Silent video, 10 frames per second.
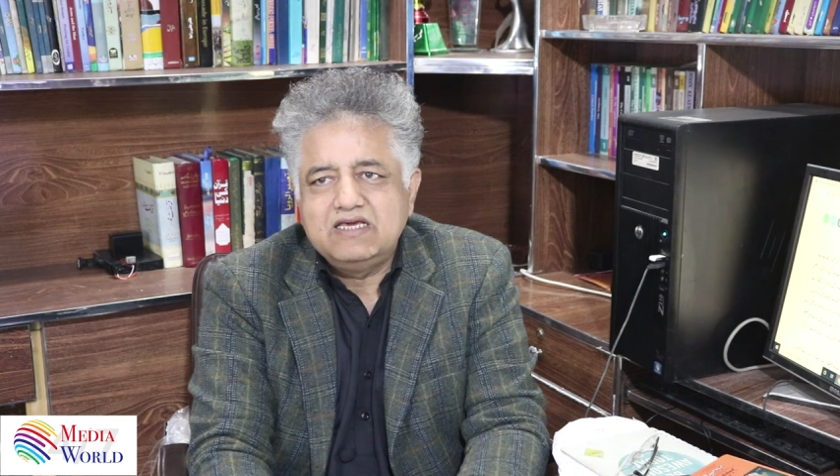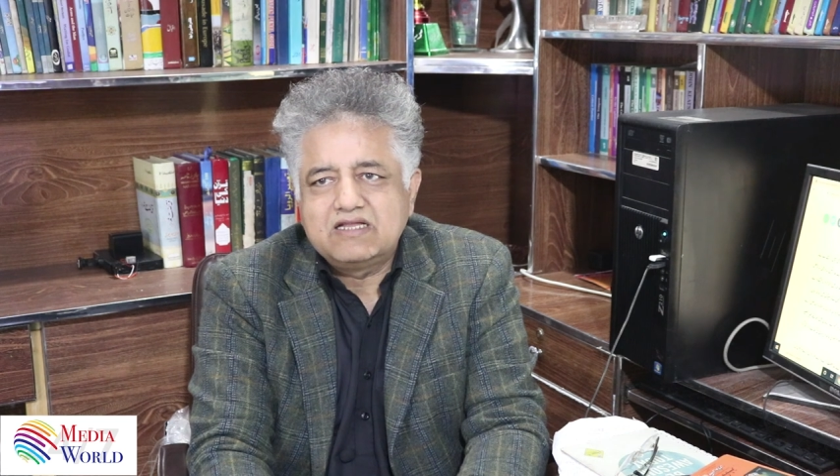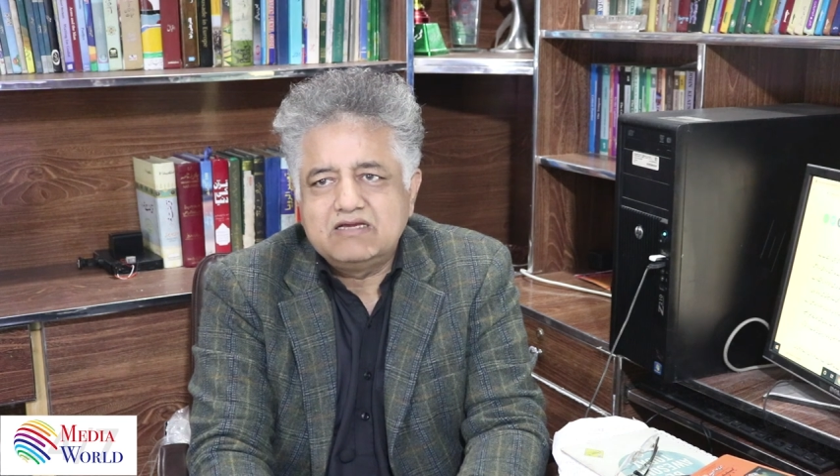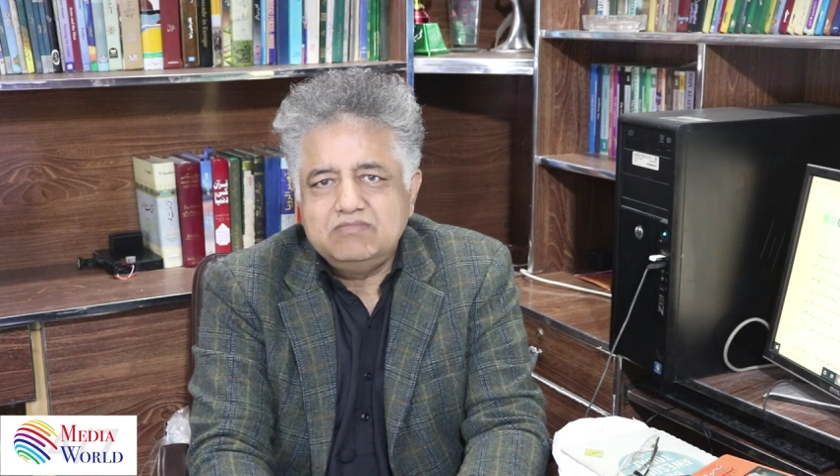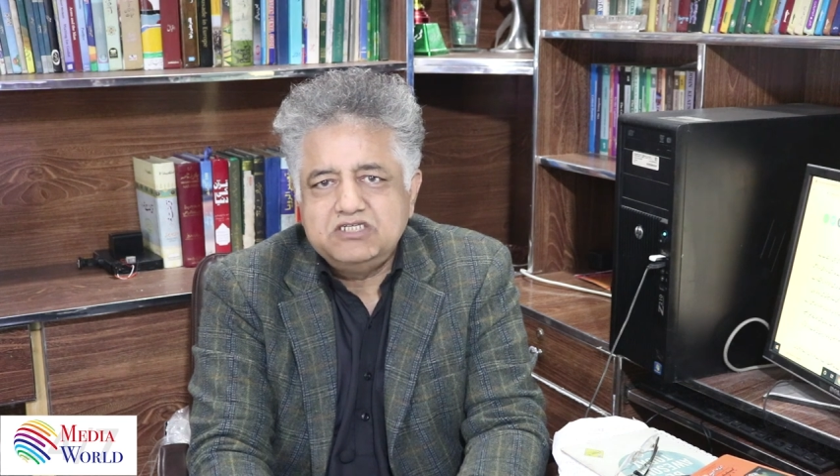केयर
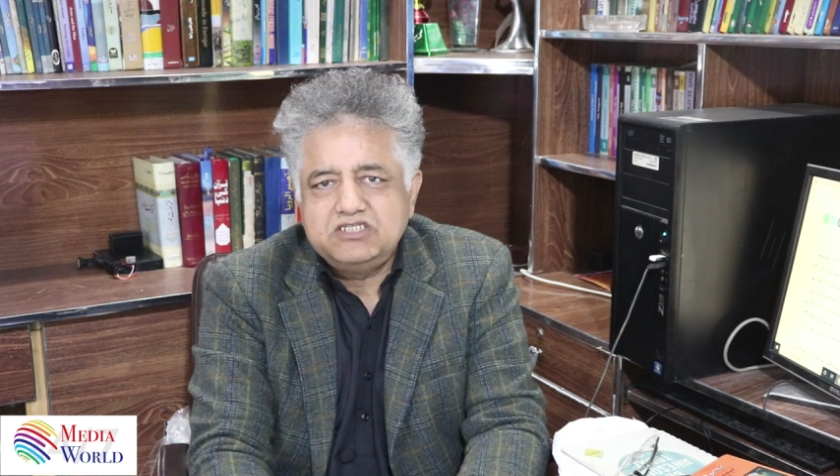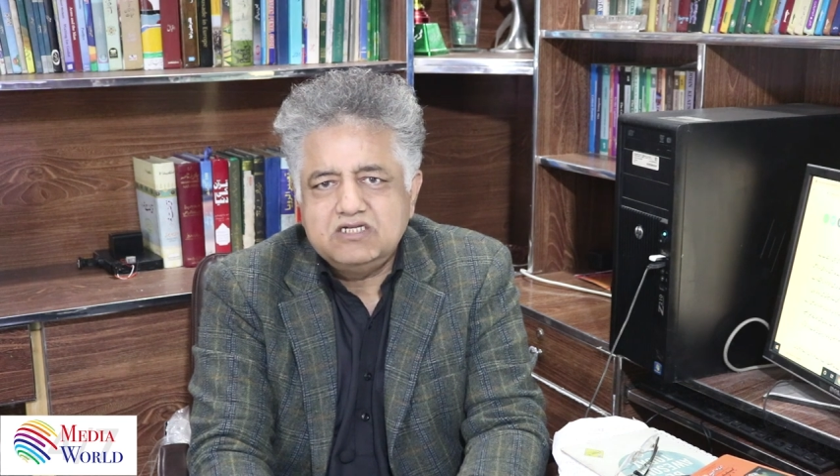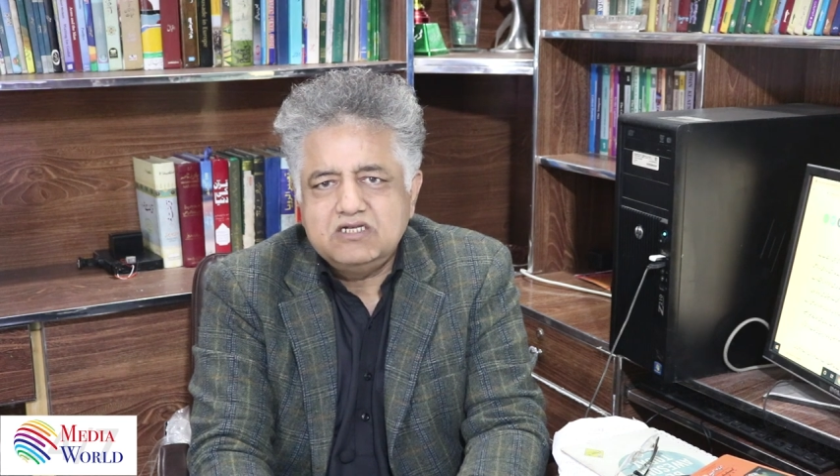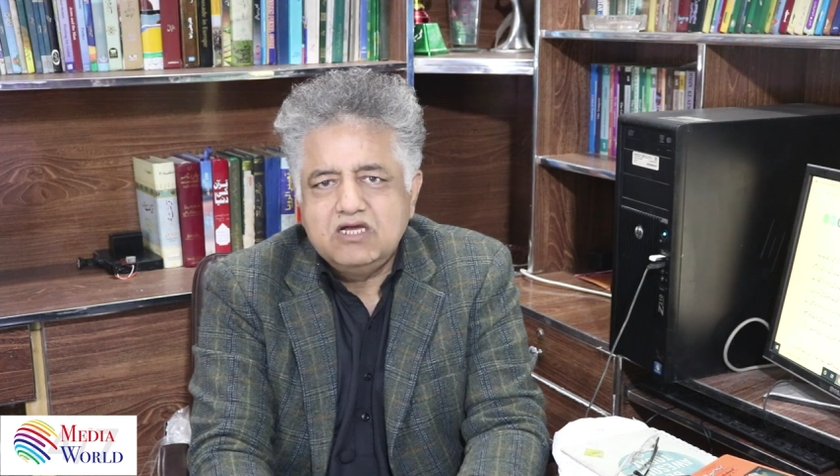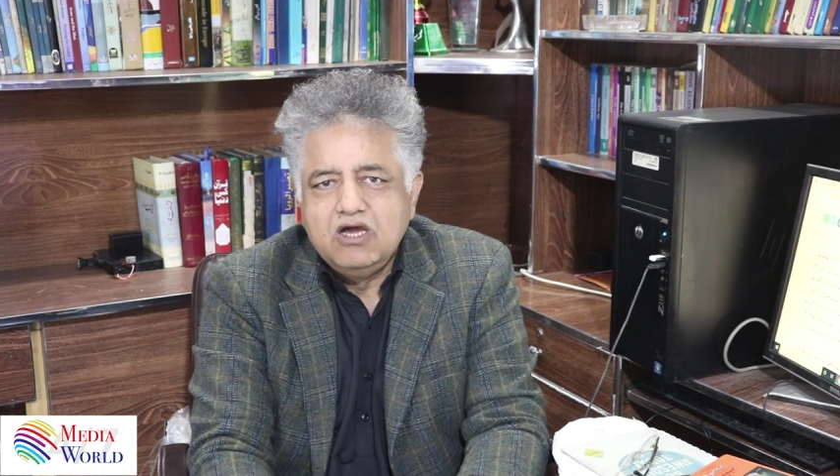
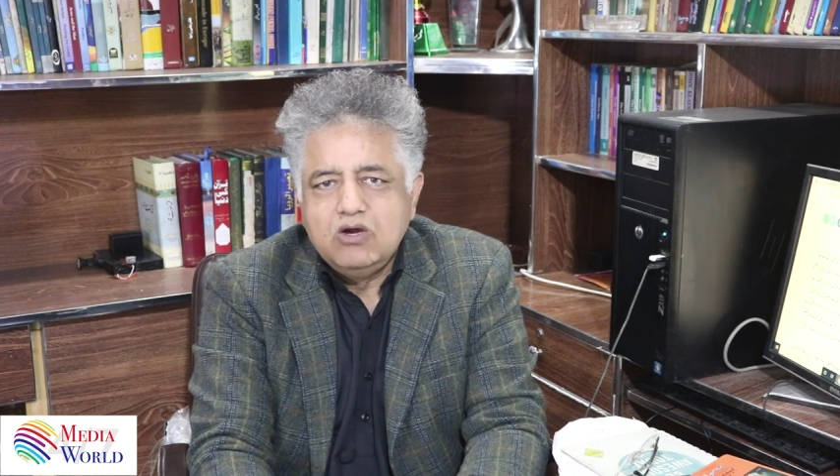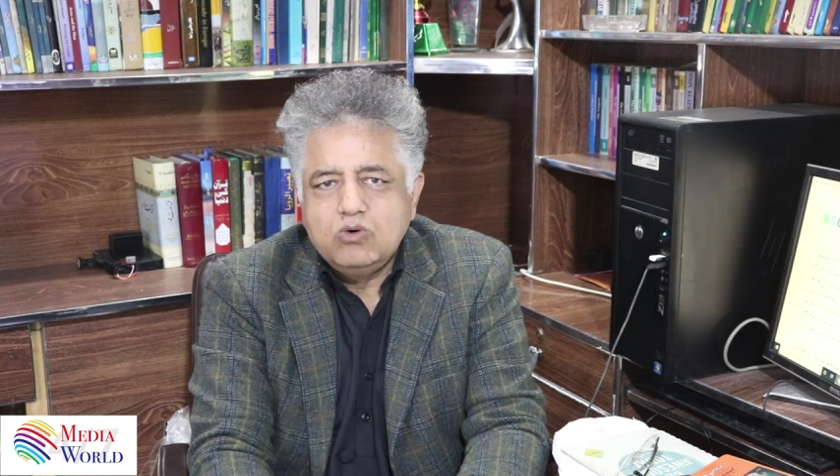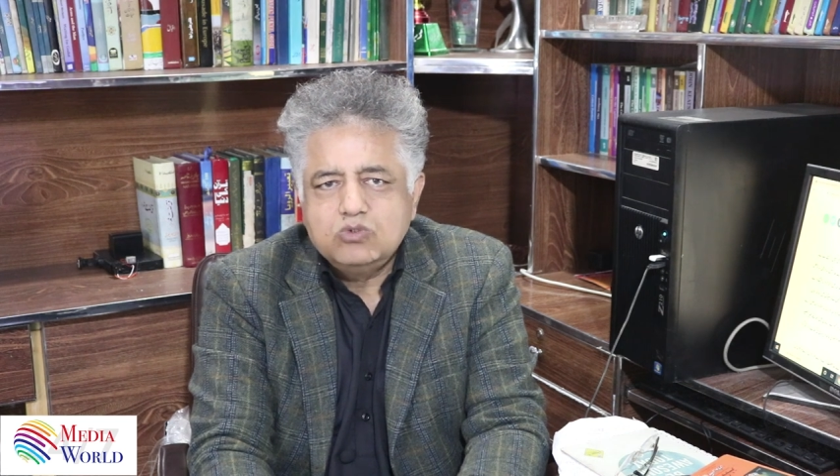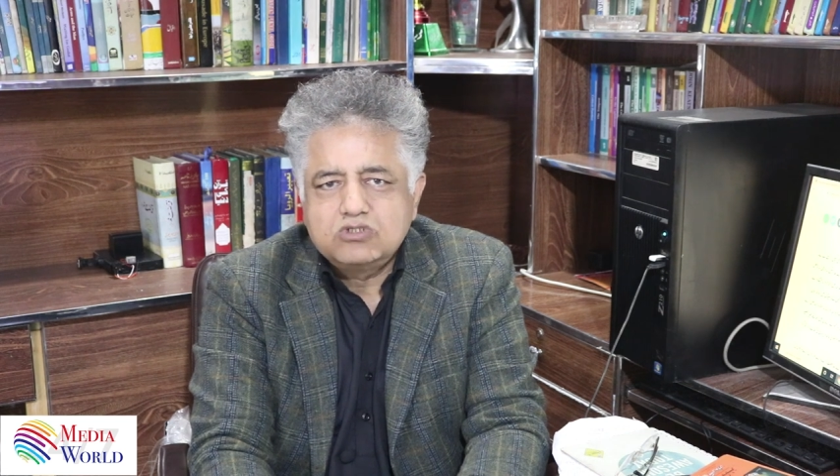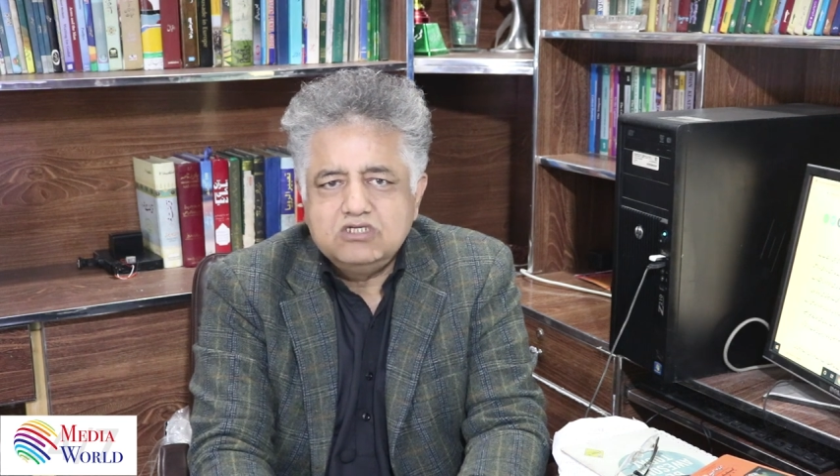कमीशन
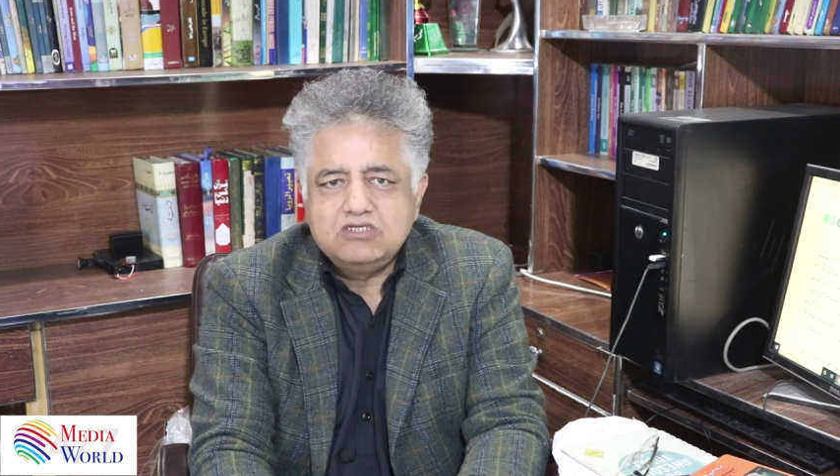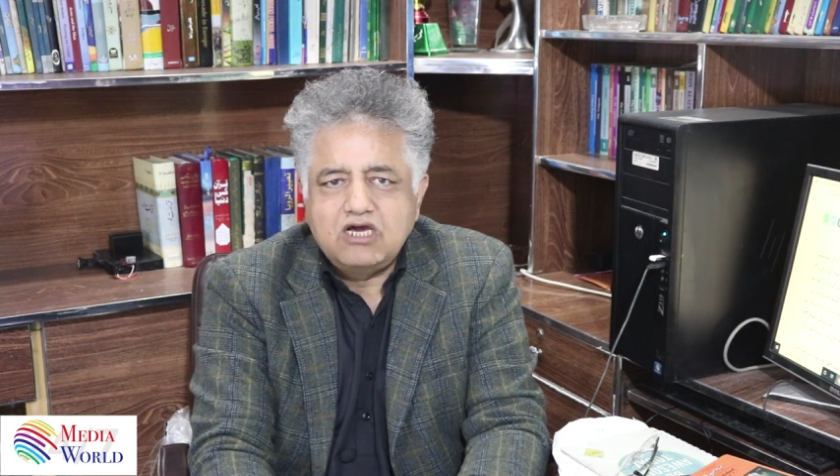उसकी